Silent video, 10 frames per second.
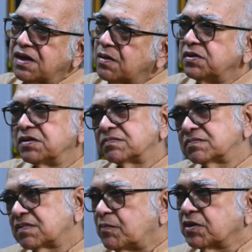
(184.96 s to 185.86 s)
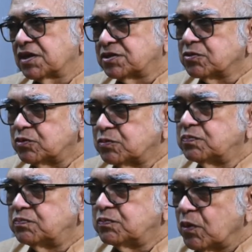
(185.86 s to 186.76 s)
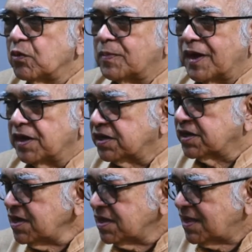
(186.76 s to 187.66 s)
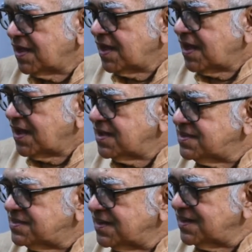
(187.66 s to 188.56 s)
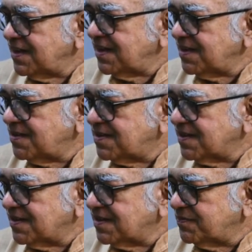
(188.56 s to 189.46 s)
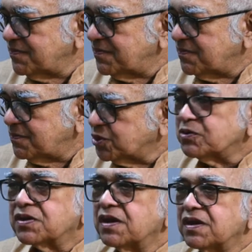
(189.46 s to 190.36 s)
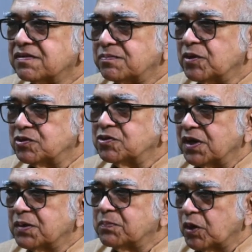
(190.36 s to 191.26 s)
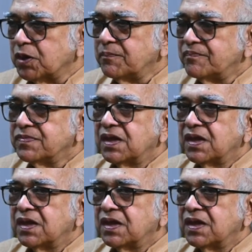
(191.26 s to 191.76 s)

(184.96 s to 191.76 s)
যেটা আমি আমার কাছে খুব মূল্যবান আর কি যে এর বছরখানেক বছর দুয়েক পরে